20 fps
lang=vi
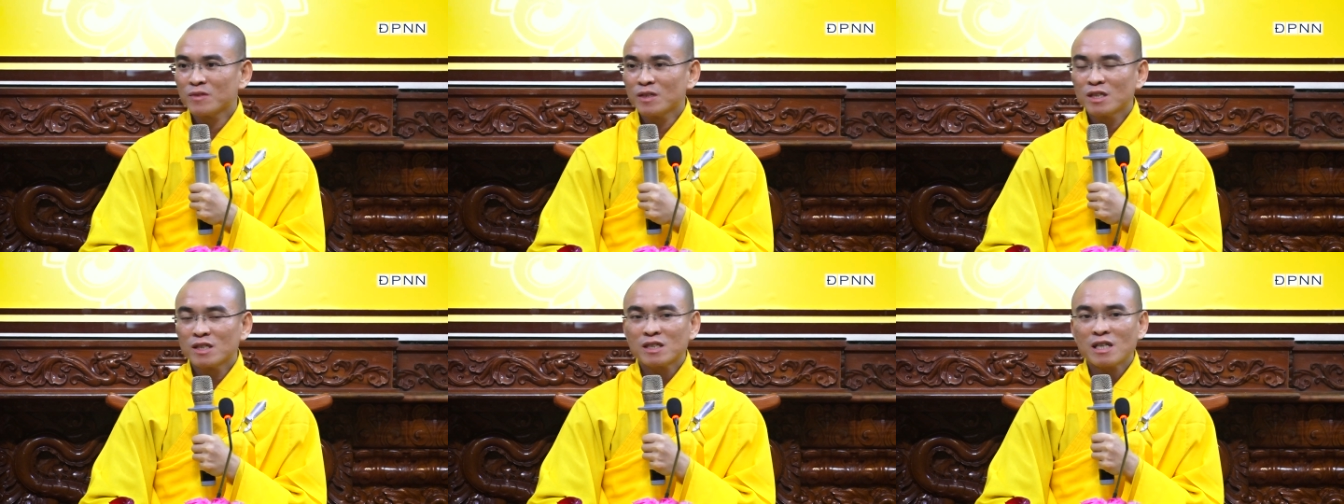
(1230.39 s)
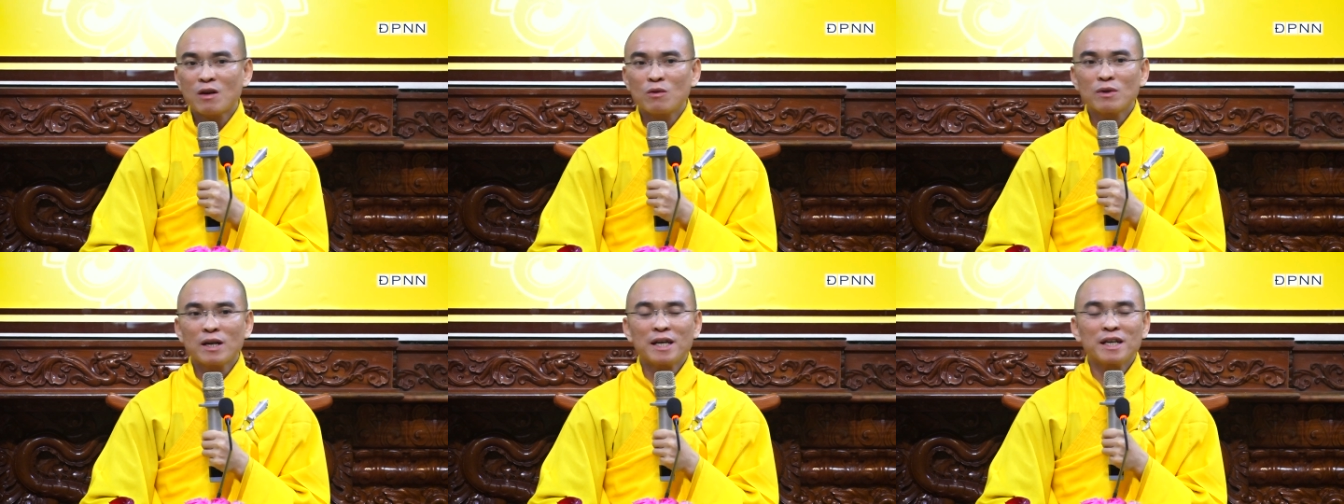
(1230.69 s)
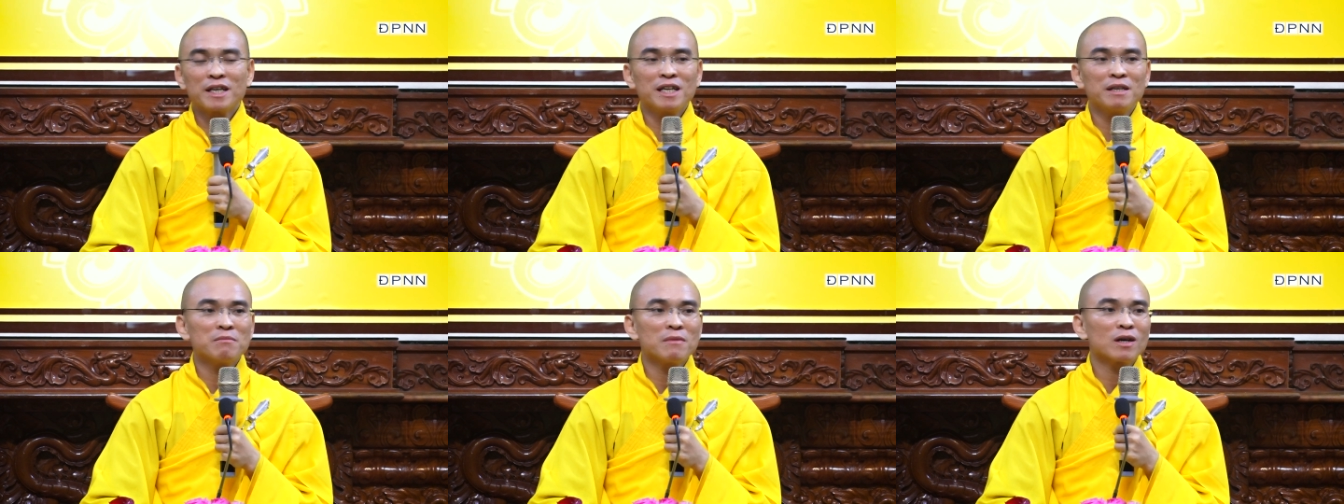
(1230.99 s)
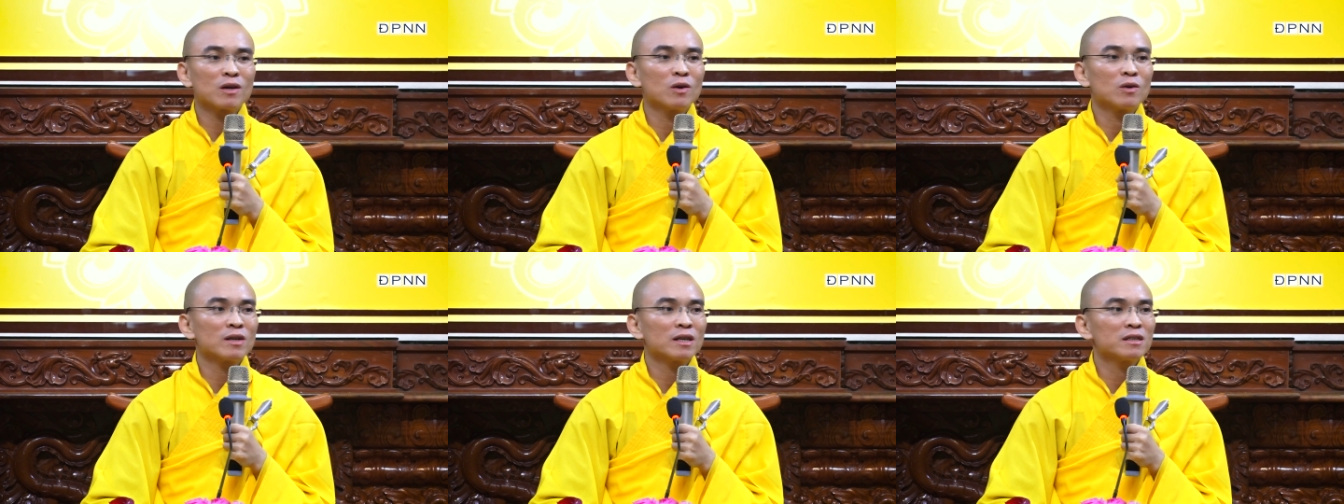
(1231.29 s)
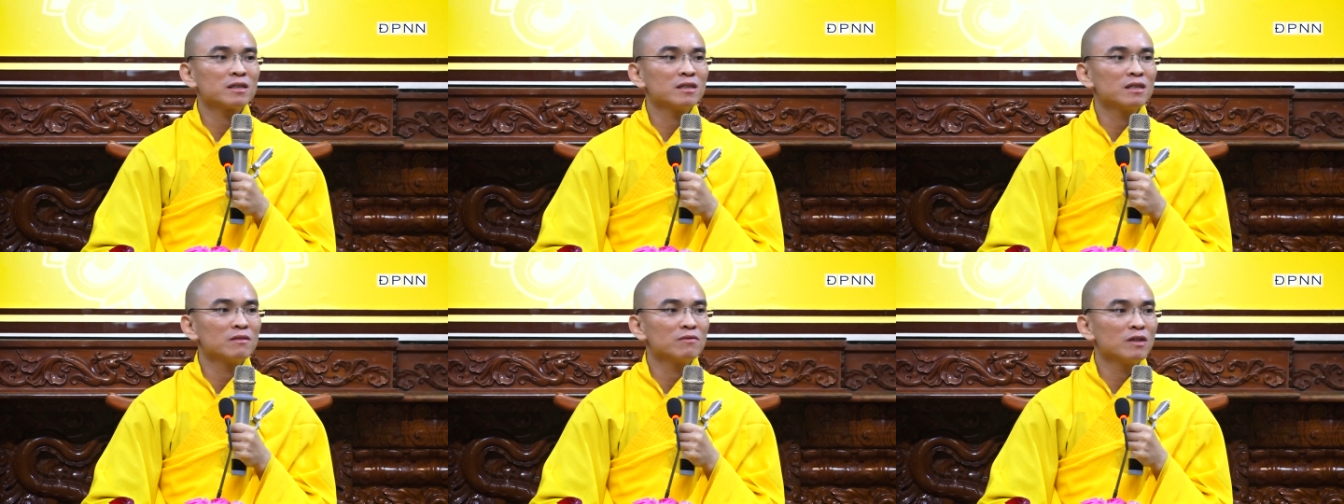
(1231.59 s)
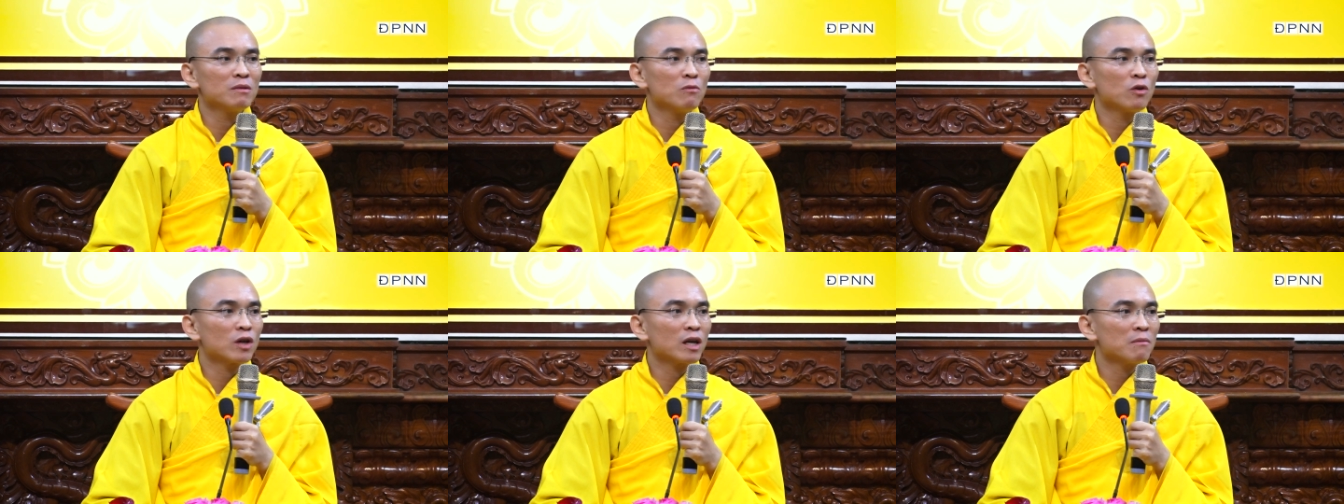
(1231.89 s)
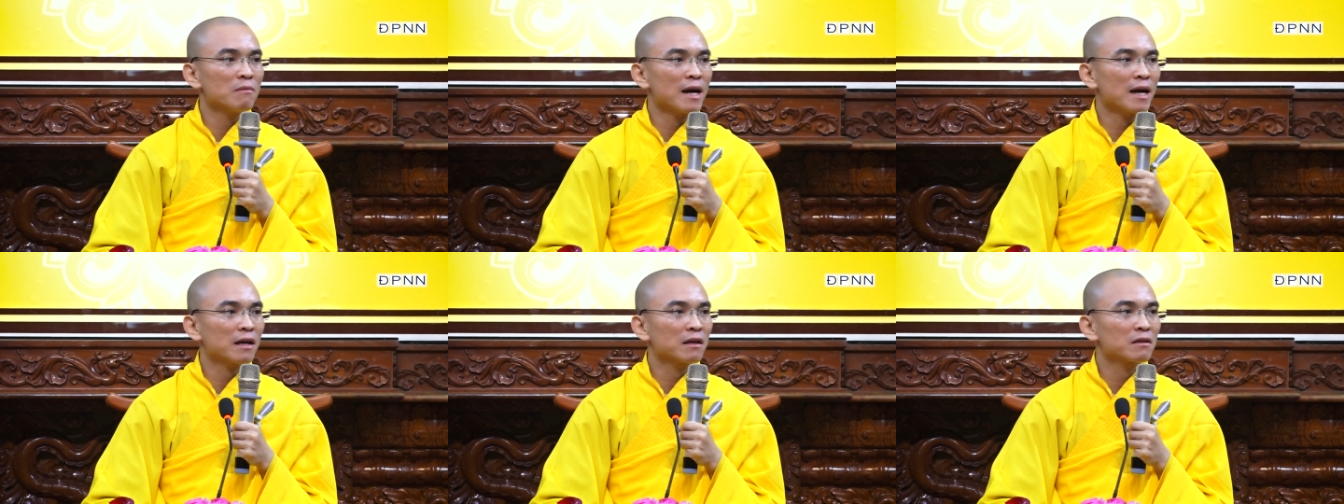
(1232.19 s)
Sau này khi mà cô ra trường với một cái
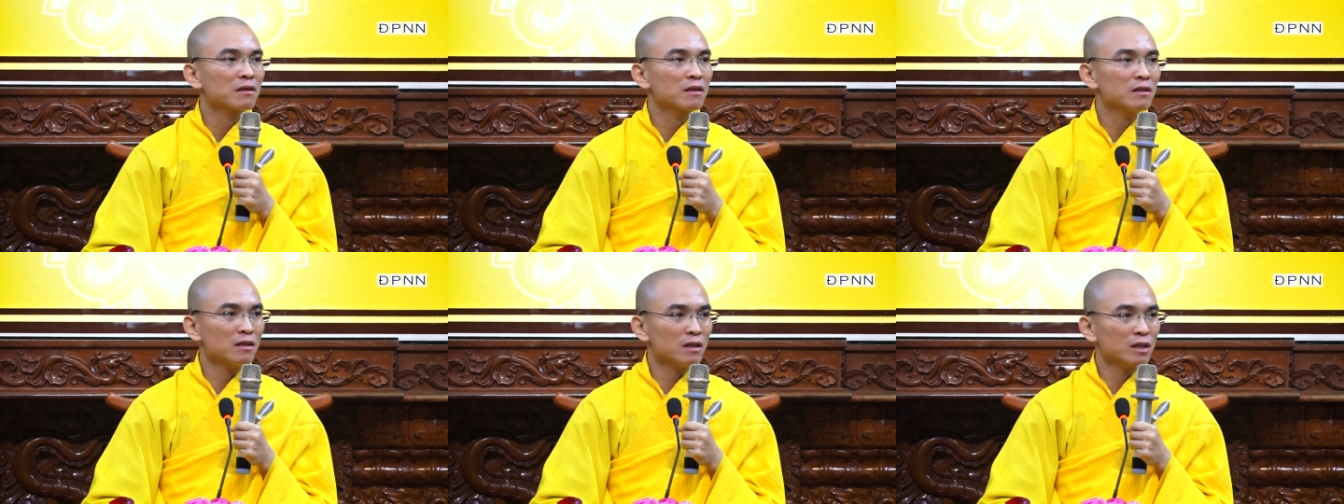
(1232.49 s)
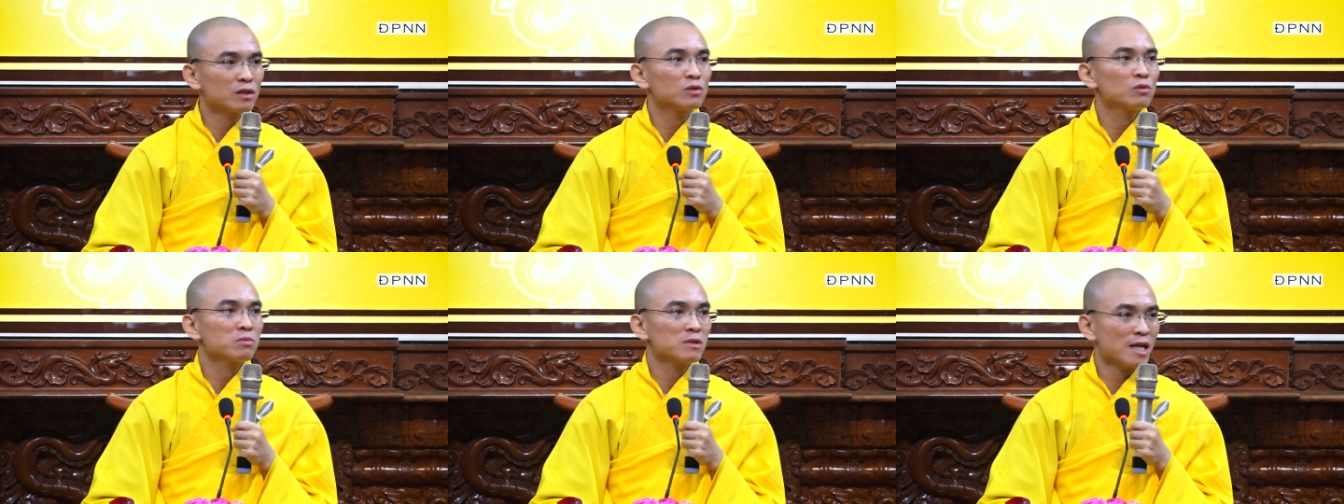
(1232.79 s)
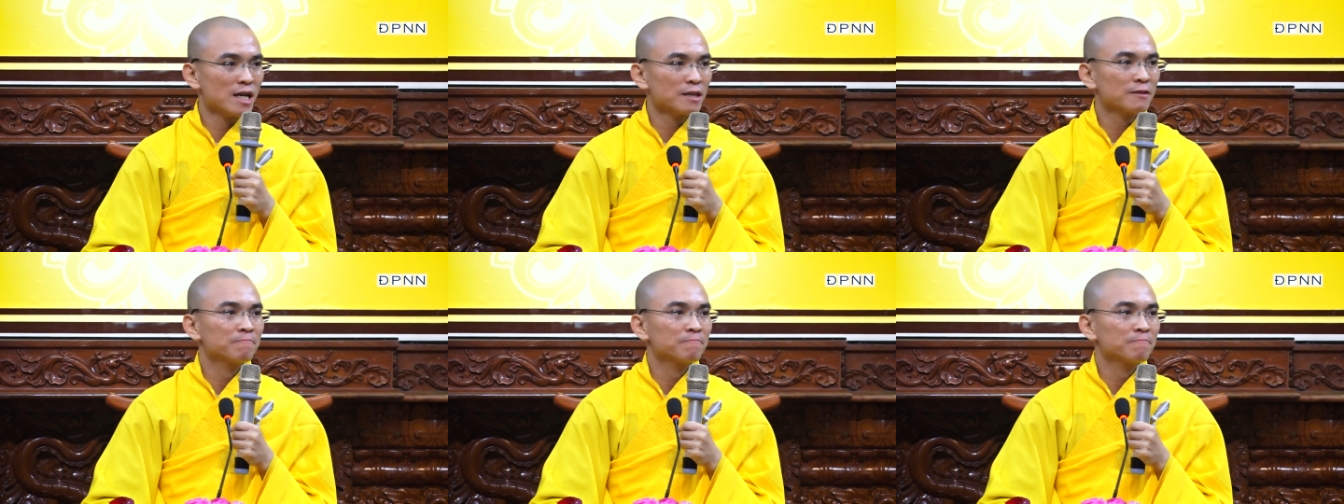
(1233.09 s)
bằng rất là xuất sắc,